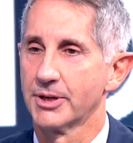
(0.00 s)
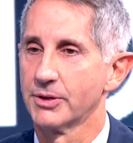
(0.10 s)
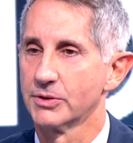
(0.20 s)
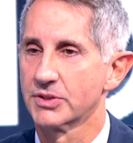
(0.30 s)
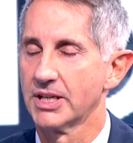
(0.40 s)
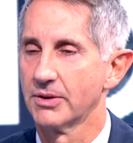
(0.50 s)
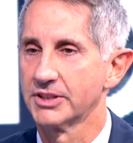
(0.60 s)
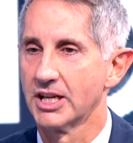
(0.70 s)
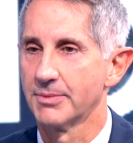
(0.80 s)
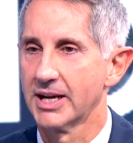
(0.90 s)
ma noi non siamo
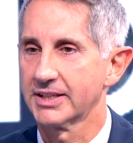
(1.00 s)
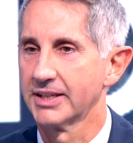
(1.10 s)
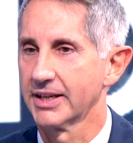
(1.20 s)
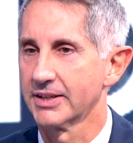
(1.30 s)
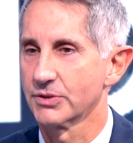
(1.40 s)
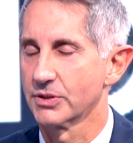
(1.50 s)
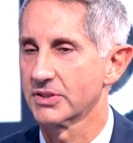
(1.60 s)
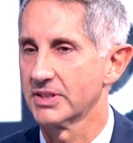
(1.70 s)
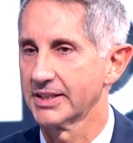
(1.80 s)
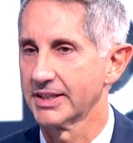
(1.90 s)
delle macchine che sono
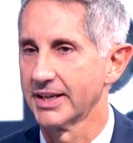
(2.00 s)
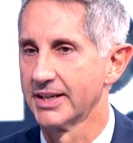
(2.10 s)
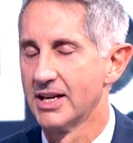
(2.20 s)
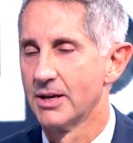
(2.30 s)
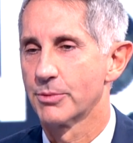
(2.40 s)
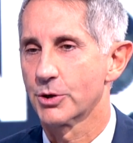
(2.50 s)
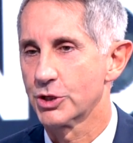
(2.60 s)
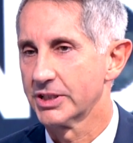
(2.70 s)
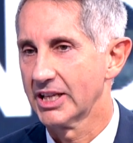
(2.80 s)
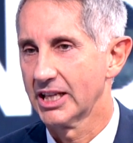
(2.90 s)
state
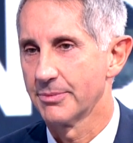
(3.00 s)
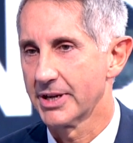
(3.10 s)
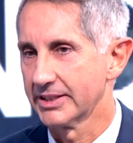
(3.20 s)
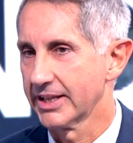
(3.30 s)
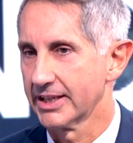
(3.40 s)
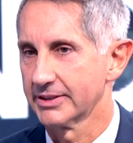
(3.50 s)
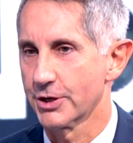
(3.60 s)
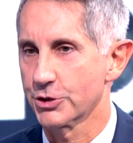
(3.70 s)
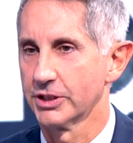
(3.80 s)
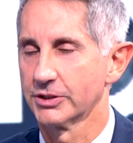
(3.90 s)
progettate per andare a
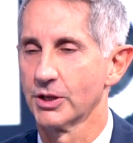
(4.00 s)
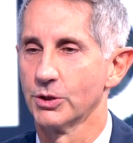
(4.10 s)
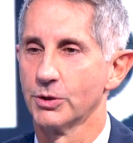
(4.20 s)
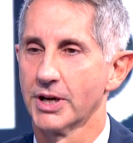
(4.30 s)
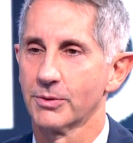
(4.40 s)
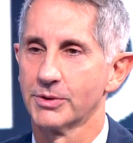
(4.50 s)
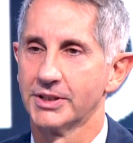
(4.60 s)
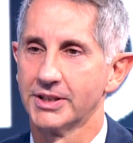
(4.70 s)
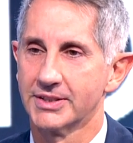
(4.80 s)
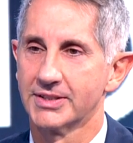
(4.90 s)
300 all'ora,
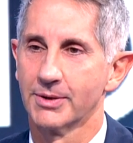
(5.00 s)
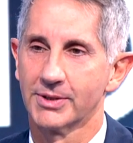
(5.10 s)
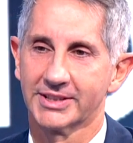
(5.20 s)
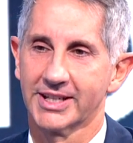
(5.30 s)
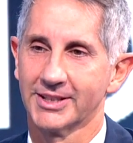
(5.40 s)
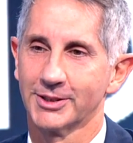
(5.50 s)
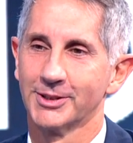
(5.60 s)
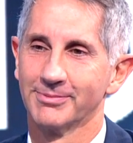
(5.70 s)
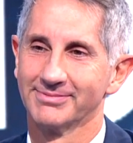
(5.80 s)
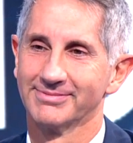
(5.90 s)
quindi stiamo attenti.